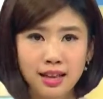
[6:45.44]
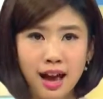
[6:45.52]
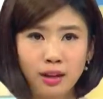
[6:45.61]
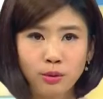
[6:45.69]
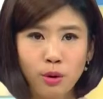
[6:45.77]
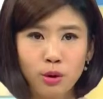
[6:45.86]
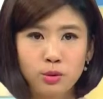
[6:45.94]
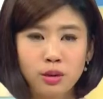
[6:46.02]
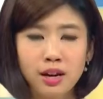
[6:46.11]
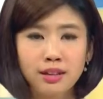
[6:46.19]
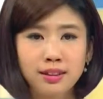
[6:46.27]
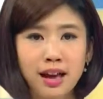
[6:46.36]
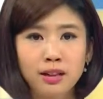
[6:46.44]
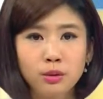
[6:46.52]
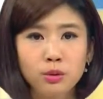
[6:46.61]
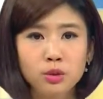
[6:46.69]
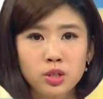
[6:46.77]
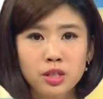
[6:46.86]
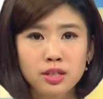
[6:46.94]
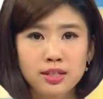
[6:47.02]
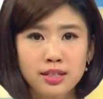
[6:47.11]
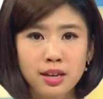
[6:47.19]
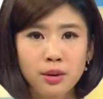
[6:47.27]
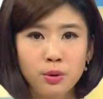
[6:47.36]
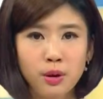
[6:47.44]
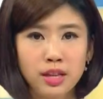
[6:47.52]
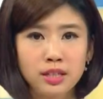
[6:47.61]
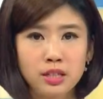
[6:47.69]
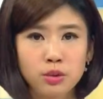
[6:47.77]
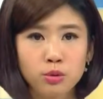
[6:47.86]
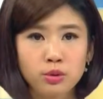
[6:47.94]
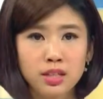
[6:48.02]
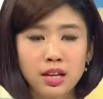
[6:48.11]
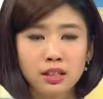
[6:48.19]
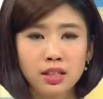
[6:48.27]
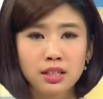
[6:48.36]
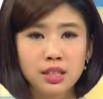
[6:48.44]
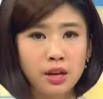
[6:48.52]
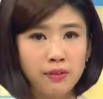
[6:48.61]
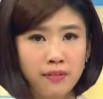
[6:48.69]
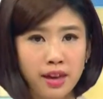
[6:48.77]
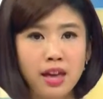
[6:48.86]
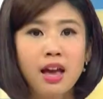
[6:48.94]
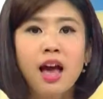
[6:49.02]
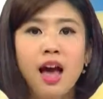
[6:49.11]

大落，虽然大陆证监会祭出降低交易费，